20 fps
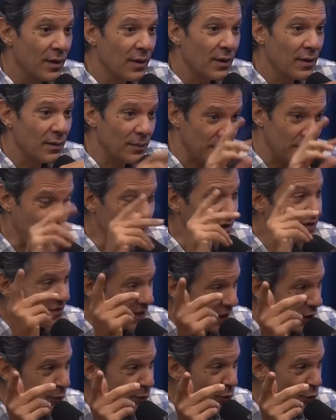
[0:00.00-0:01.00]

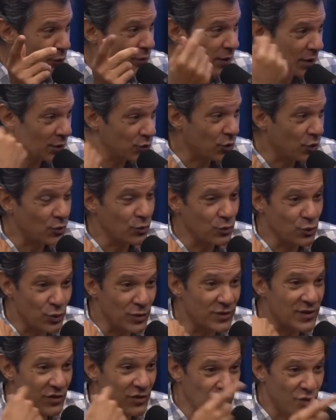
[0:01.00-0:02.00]
Ministério Público entrou com
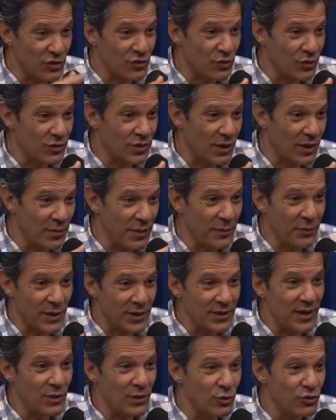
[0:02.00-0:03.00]
duas ações contra mim por
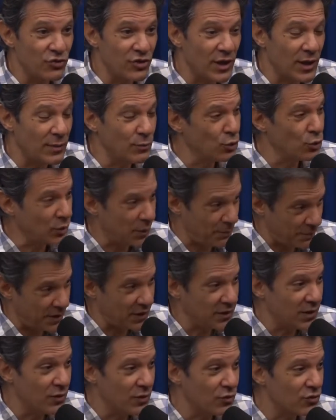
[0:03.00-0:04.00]
causa da indústria da multa.
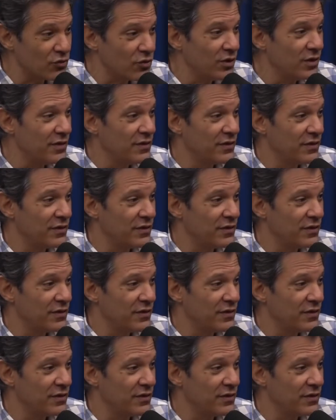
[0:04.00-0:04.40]
Perdeu os dois.